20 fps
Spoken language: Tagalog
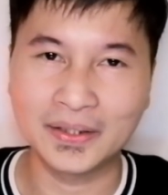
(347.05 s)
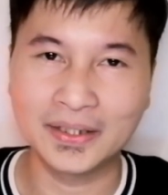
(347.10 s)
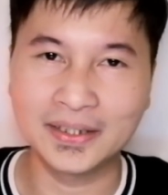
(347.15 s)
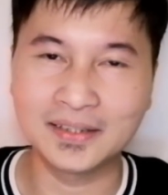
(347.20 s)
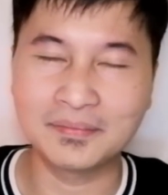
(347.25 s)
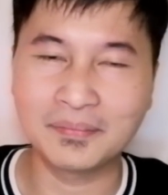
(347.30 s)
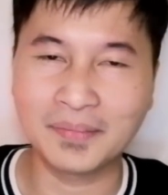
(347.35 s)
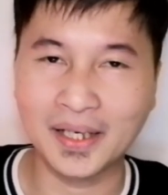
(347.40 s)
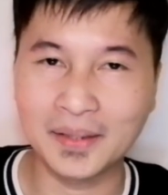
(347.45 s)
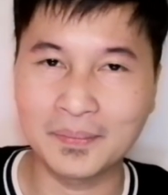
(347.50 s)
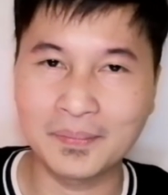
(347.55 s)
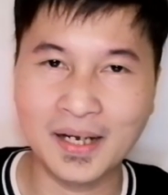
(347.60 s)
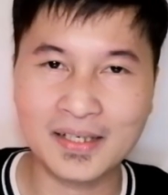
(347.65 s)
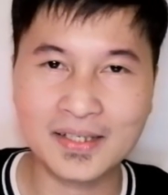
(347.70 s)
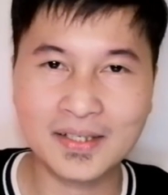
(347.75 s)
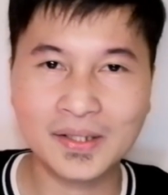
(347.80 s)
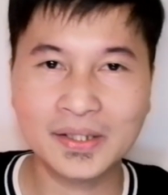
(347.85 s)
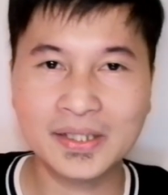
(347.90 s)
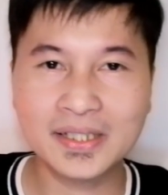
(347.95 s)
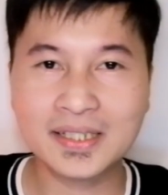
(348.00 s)
So I
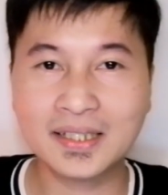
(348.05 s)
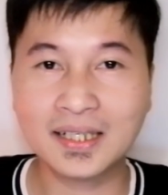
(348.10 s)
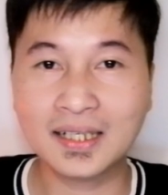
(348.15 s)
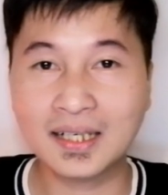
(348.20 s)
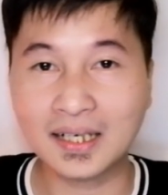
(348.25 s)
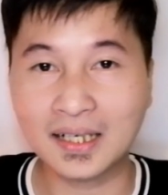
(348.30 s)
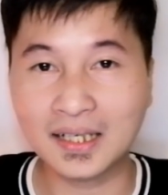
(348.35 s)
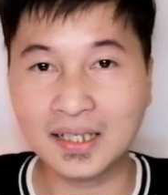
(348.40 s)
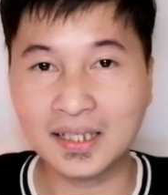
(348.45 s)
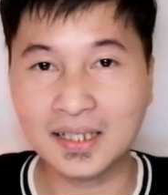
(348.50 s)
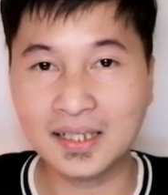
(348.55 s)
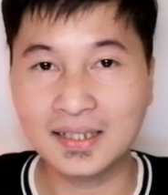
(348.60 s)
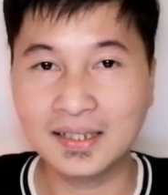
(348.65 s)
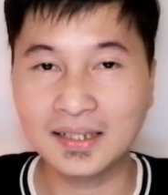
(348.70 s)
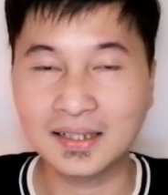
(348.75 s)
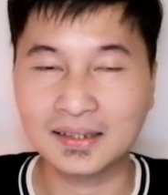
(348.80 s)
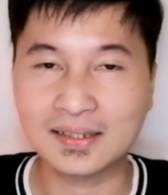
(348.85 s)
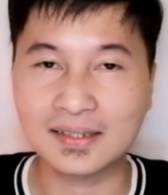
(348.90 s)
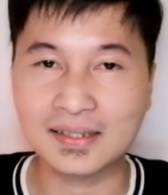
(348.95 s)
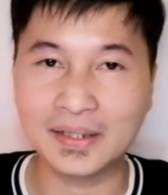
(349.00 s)
earned my bachelor's
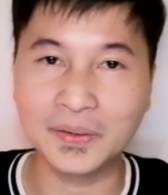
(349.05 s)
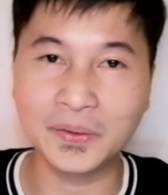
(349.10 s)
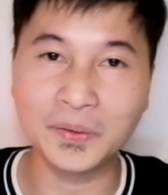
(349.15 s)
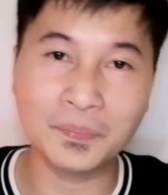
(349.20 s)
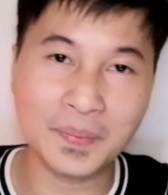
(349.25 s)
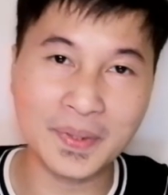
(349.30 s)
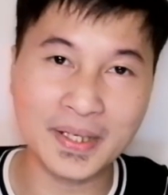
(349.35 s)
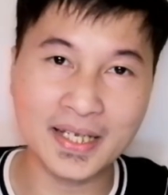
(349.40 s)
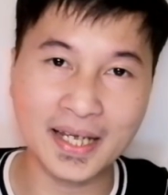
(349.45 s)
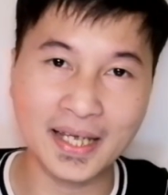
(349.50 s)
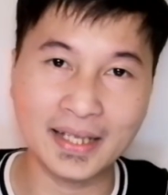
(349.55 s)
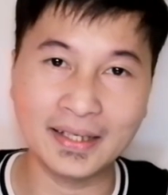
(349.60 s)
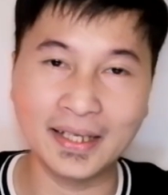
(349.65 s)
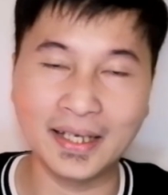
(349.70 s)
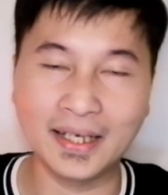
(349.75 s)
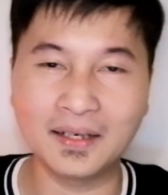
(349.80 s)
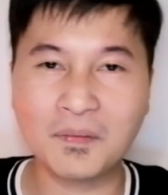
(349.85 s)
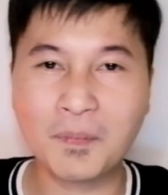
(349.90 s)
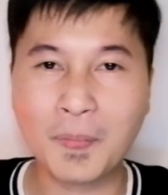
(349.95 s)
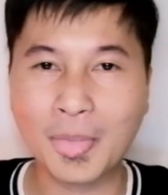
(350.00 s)
degree sa
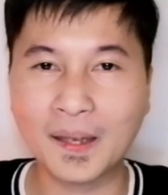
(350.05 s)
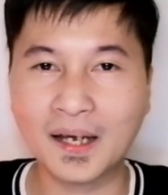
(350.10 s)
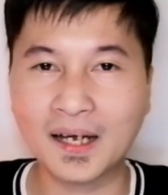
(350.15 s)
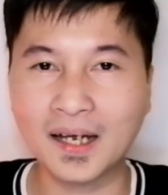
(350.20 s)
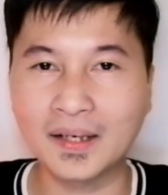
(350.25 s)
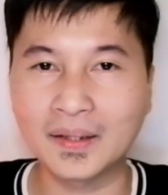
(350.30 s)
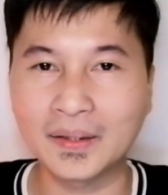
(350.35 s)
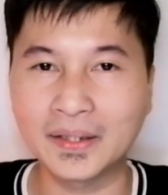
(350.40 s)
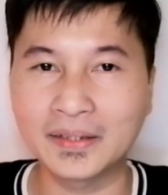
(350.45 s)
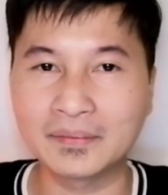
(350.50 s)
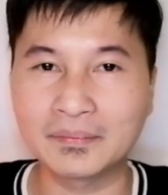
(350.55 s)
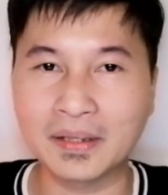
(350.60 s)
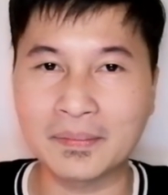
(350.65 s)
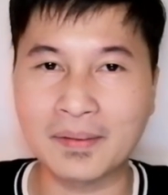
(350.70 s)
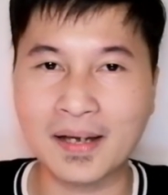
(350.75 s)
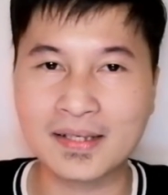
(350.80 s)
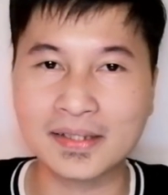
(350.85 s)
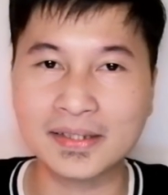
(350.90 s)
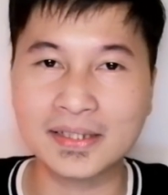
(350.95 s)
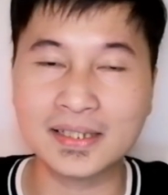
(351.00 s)
UP and then
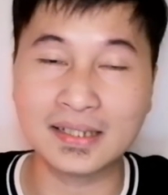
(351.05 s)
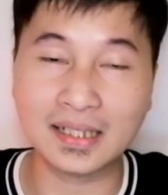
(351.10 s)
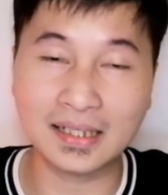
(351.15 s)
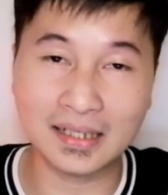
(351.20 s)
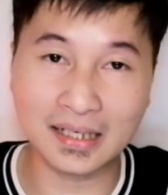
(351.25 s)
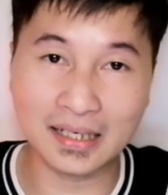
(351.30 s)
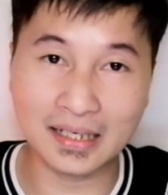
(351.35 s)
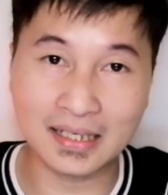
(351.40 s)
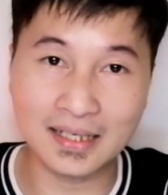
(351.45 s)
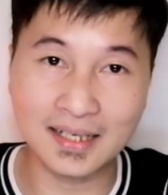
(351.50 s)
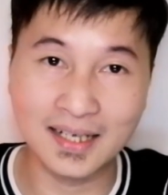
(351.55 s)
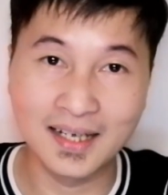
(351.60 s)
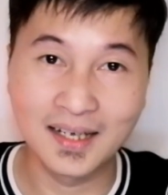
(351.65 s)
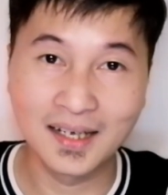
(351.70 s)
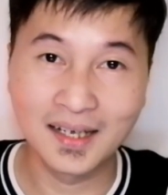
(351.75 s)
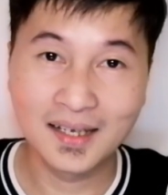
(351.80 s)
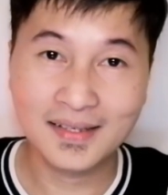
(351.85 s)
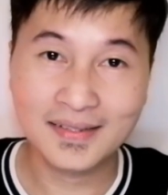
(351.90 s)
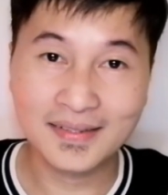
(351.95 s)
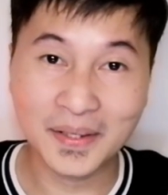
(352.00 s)
I earned my master's
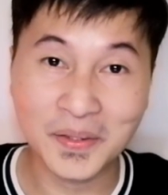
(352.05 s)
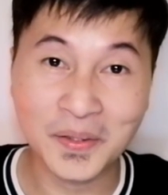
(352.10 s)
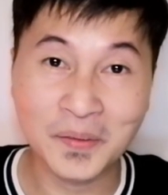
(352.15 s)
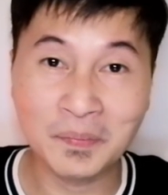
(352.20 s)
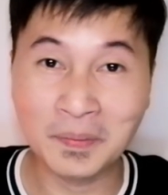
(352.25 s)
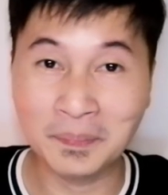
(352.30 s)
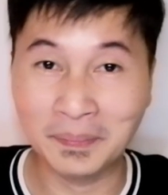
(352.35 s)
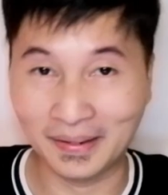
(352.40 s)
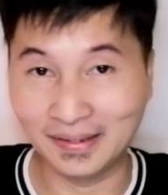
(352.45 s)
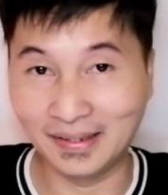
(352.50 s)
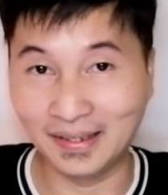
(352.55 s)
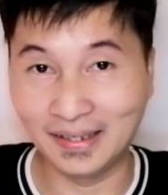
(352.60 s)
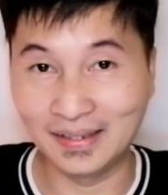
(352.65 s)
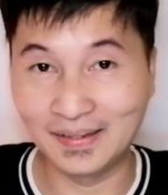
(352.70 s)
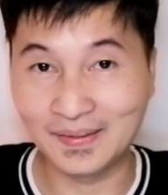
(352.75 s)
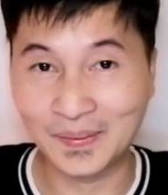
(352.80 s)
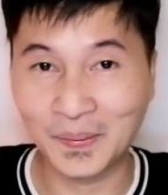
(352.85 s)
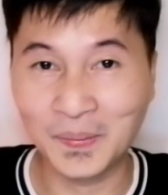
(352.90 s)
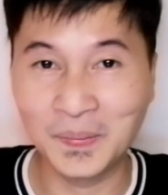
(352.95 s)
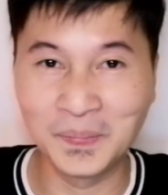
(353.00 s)
degree sa
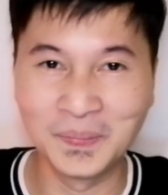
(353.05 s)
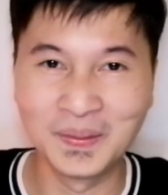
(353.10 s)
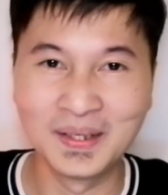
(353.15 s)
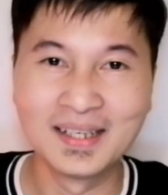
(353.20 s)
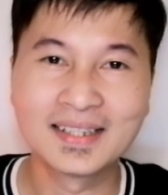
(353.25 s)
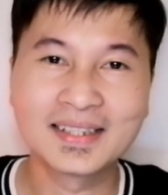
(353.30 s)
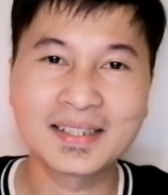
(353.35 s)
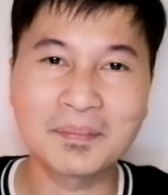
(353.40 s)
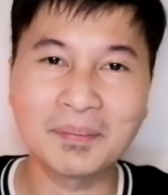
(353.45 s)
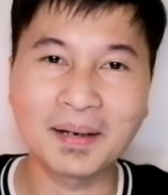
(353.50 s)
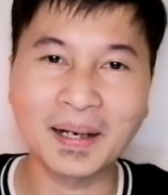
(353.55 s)
UP pa din. So,